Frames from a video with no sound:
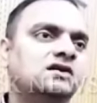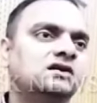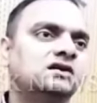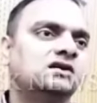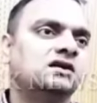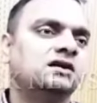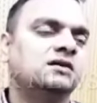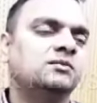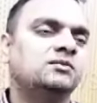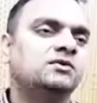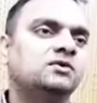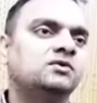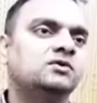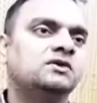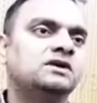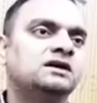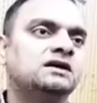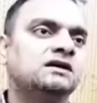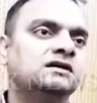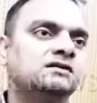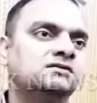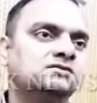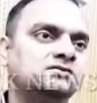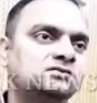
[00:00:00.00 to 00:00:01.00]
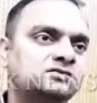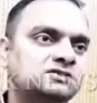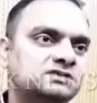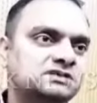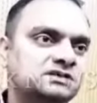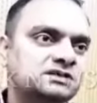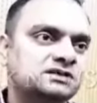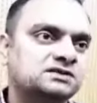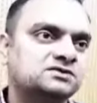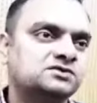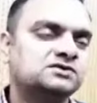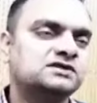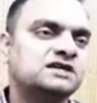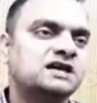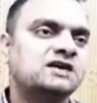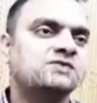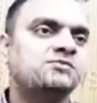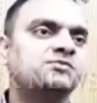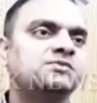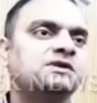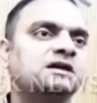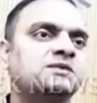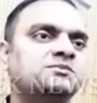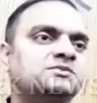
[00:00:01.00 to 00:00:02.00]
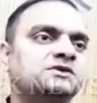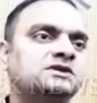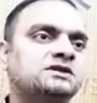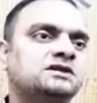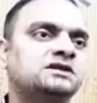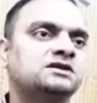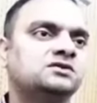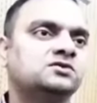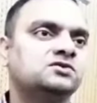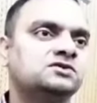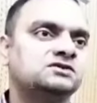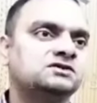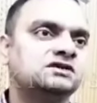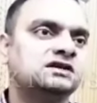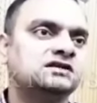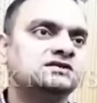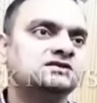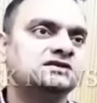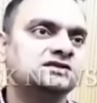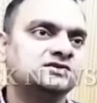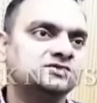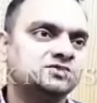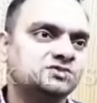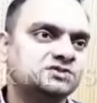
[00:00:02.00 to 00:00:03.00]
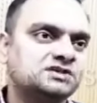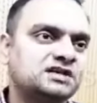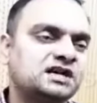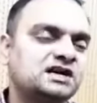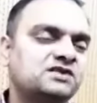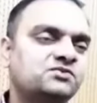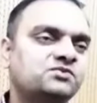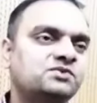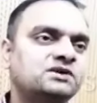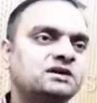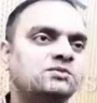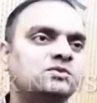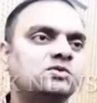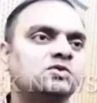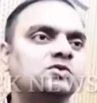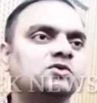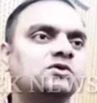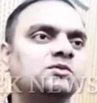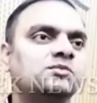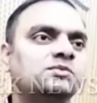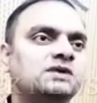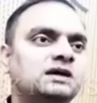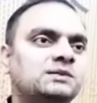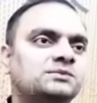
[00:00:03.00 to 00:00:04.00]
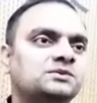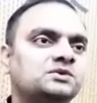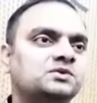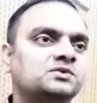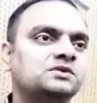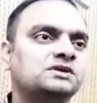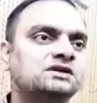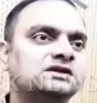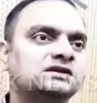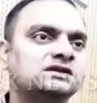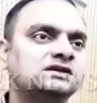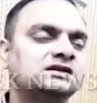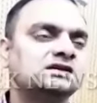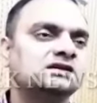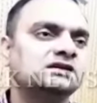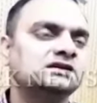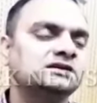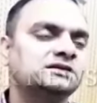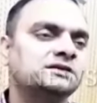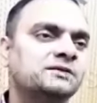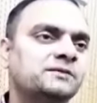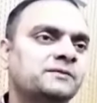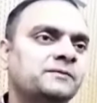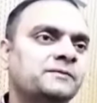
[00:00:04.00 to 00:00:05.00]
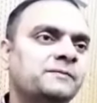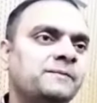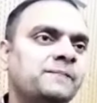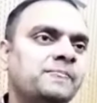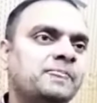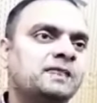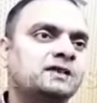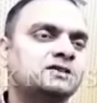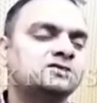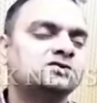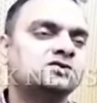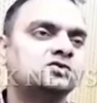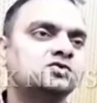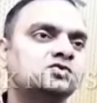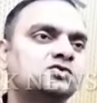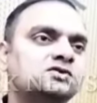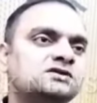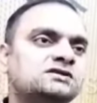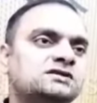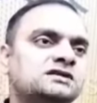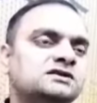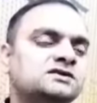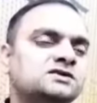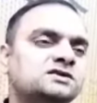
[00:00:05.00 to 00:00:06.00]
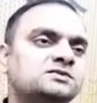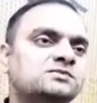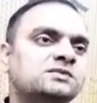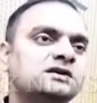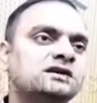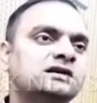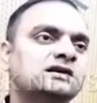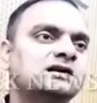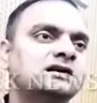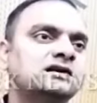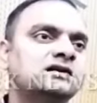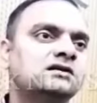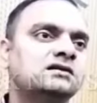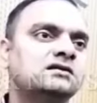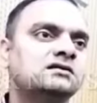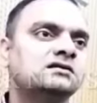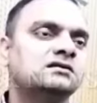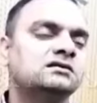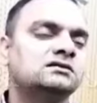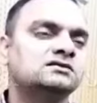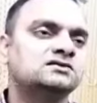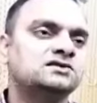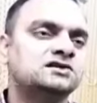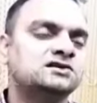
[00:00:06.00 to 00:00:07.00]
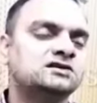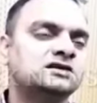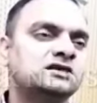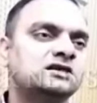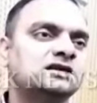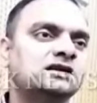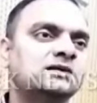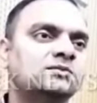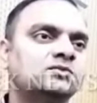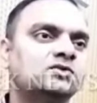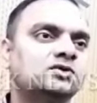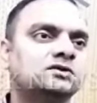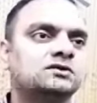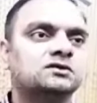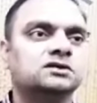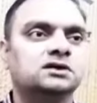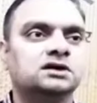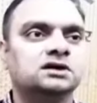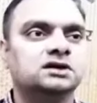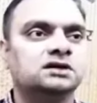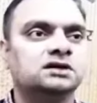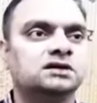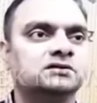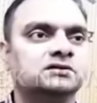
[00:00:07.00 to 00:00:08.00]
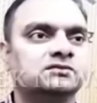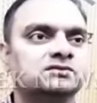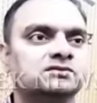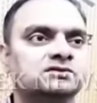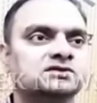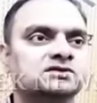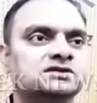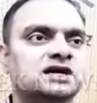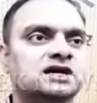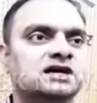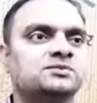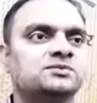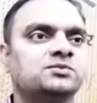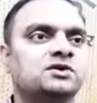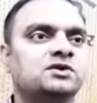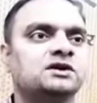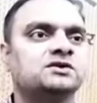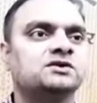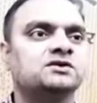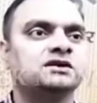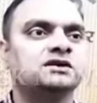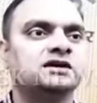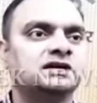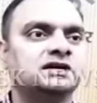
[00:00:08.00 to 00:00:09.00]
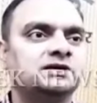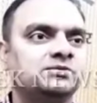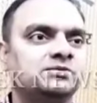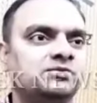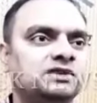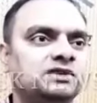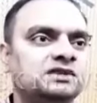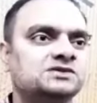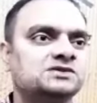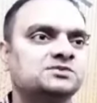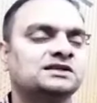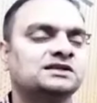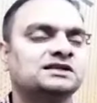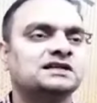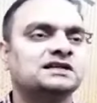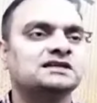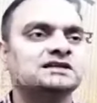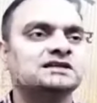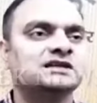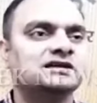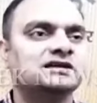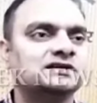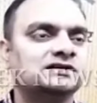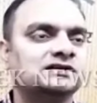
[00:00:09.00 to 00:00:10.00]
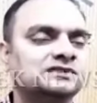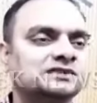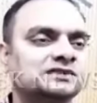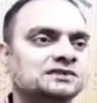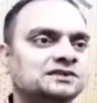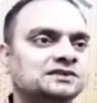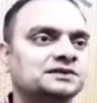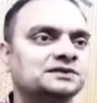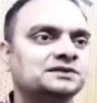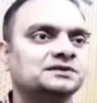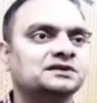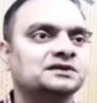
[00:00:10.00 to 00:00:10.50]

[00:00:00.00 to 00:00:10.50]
हम लोगों ने उनसे सुझाव प्राप्त किए कुछ अच्छे सुझाव भी हम लोगों को प्राप्त हुए हैं कि जो रूट्स है उसमें क्या जनरली हम लोग स्टार्ट पॉइंट और एंड पॉइंट्स बता दिया करते थे